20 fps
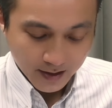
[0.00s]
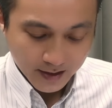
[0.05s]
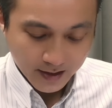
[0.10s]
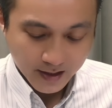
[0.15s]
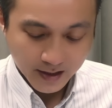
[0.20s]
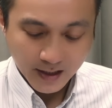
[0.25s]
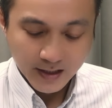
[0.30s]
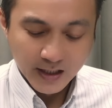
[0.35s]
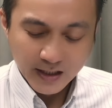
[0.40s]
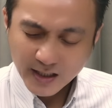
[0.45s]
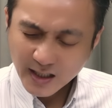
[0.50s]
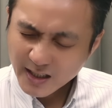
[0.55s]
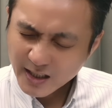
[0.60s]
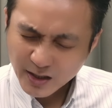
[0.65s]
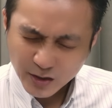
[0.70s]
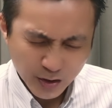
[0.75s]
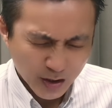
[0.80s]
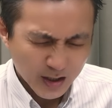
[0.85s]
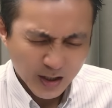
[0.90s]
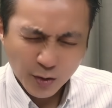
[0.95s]
可能你真
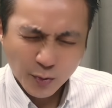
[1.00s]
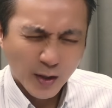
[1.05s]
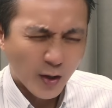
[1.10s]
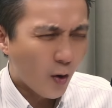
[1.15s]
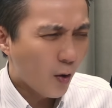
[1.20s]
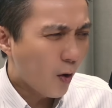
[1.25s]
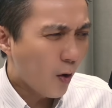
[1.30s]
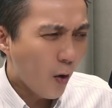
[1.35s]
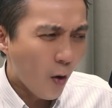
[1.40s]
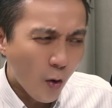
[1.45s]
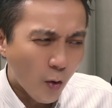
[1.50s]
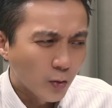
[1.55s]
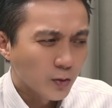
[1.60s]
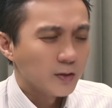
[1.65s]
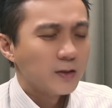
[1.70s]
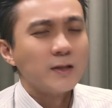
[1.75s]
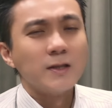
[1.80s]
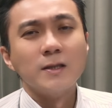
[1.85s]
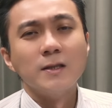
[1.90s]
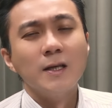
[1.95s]
的真的会呕
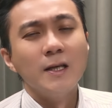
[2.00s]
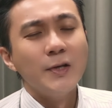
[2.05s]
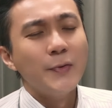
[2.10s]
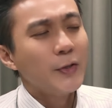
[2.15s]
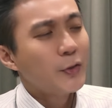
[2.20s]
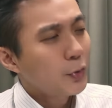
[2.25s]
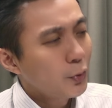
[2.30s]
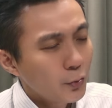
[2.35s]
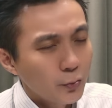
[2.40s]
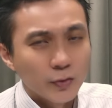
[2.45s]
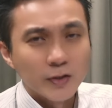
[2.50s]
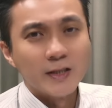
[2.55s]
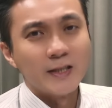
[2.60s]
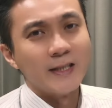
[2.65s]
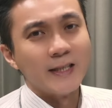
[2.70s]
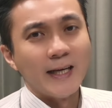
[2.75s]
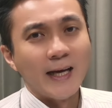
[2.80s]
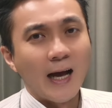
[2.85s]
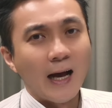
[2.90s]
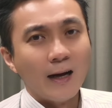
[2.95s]
死了，你会吐
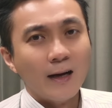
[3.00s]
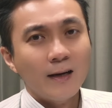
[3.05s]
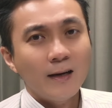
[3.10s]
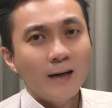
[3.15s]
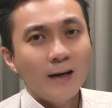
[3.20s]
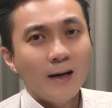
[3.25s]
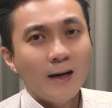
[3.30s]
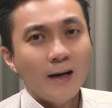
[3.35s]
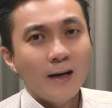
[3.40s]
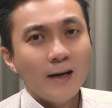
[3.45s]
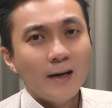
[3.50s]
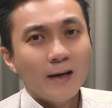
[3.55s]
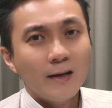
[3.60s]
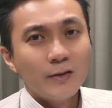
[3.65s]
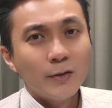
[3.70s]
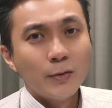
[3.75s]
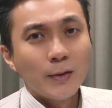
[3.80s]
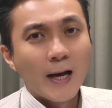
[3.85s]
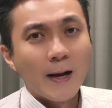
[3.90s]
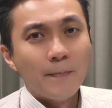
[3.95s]
血啊，
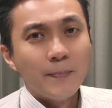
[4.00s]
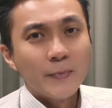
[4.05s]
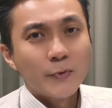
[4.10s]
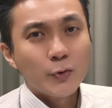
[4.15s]
对不对？